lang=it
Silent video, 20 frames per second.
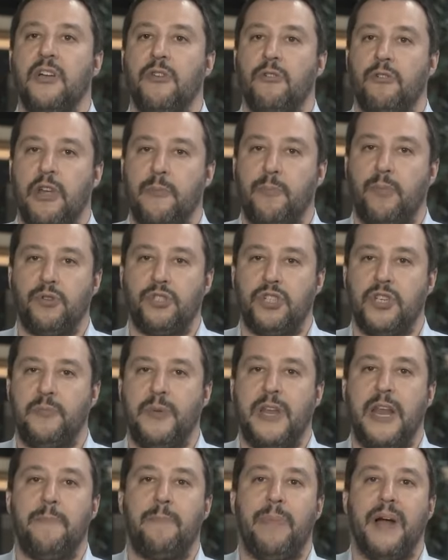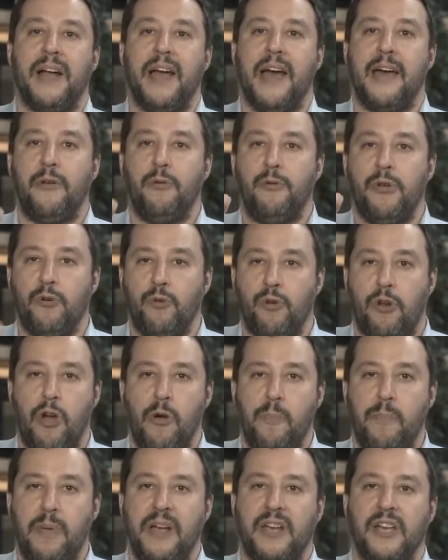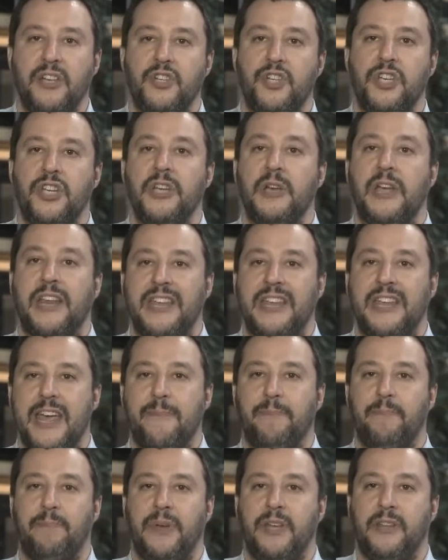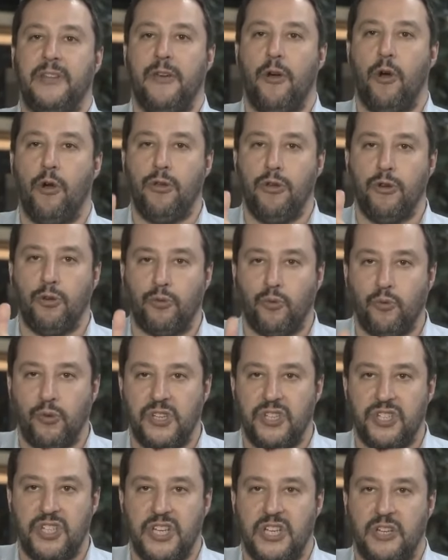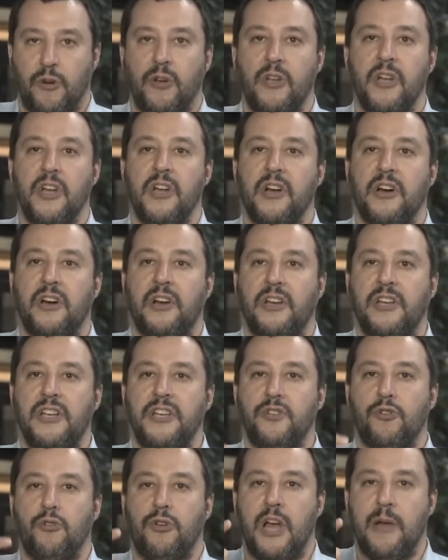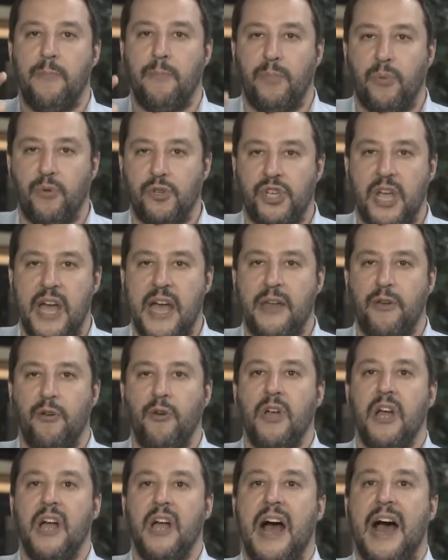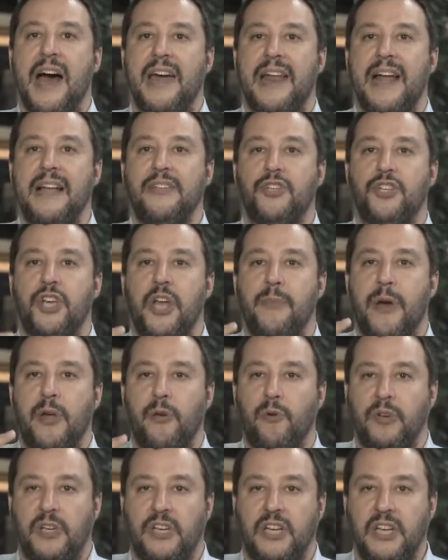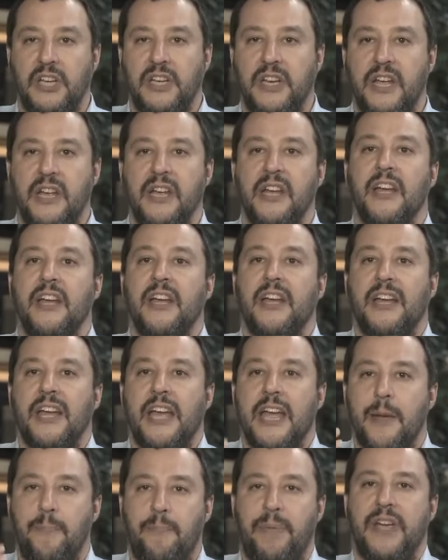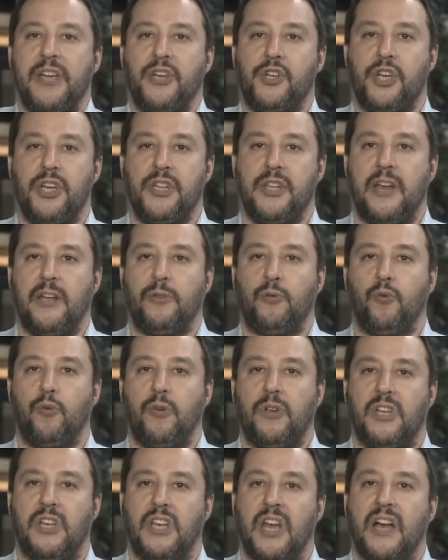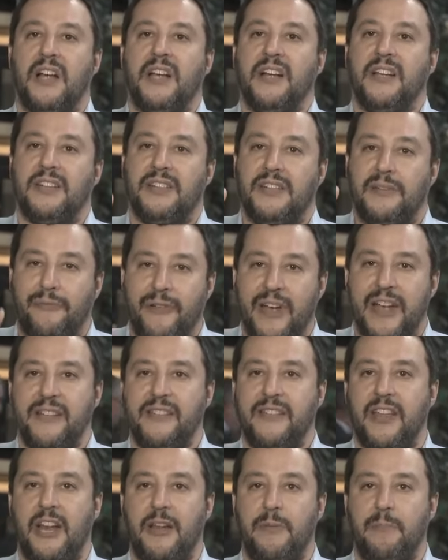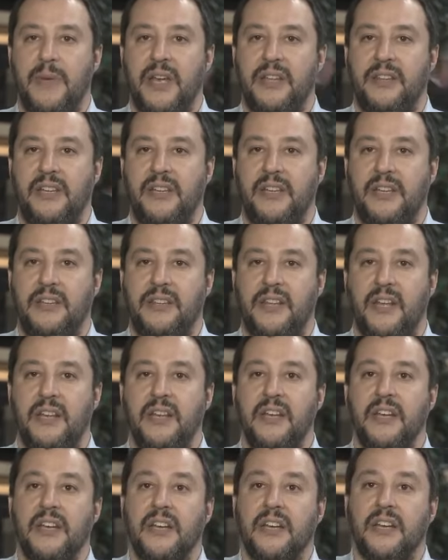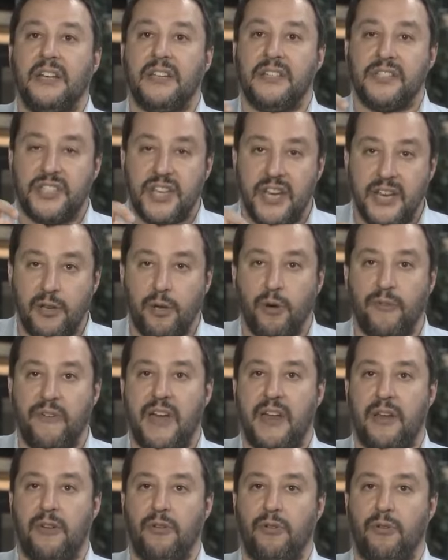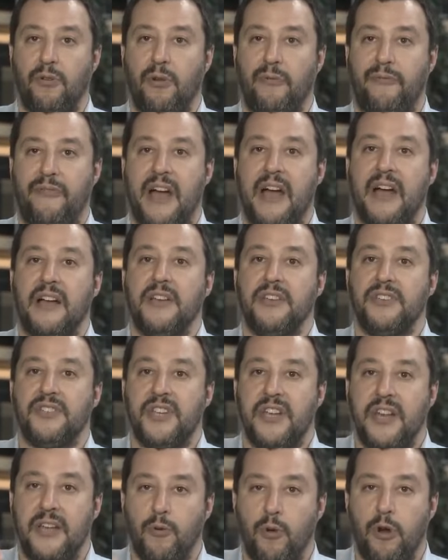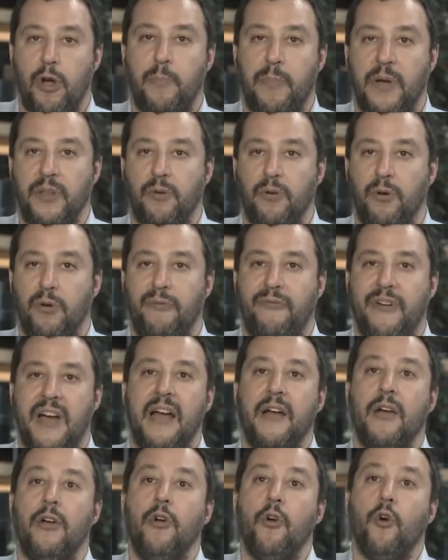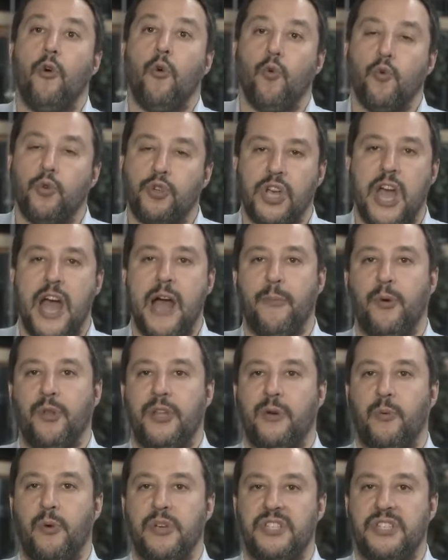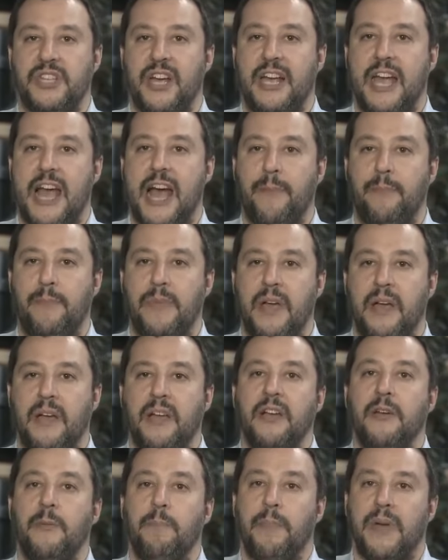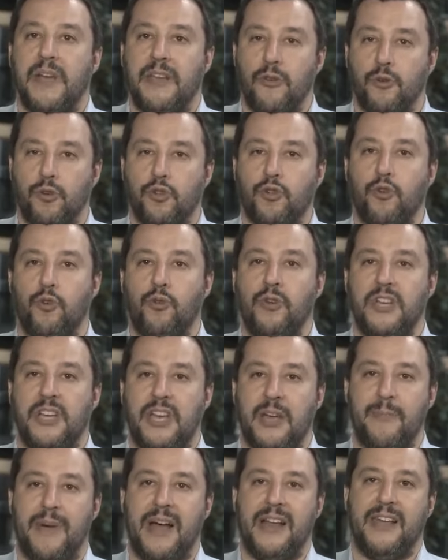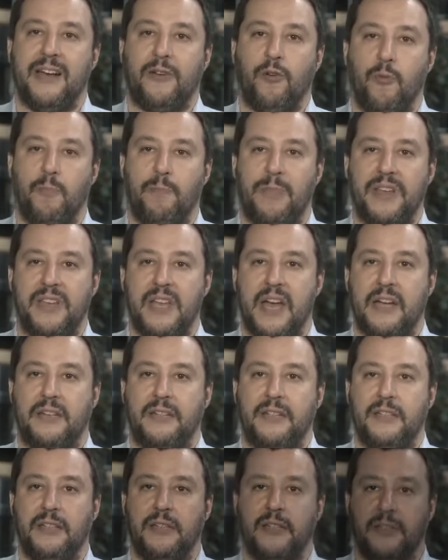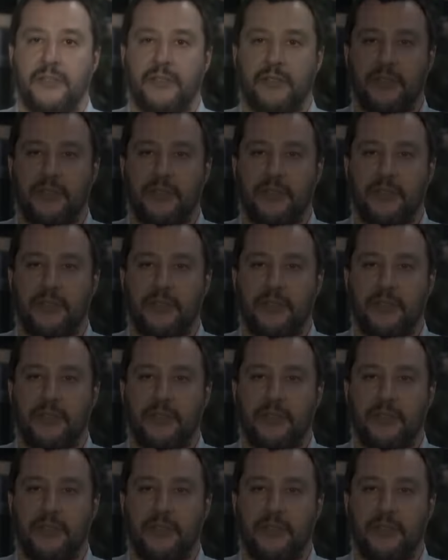Non è possibile pagare un'Europa che ci riempie di olio tunisino, riso cambogiano, arance marocchine e pesce dalla Turchia. Difendere il Made in Italy, se il governo non lo fa, se l'Europa non lo fa, usciamo da questa gabbia, meglio soli che male accompagnati.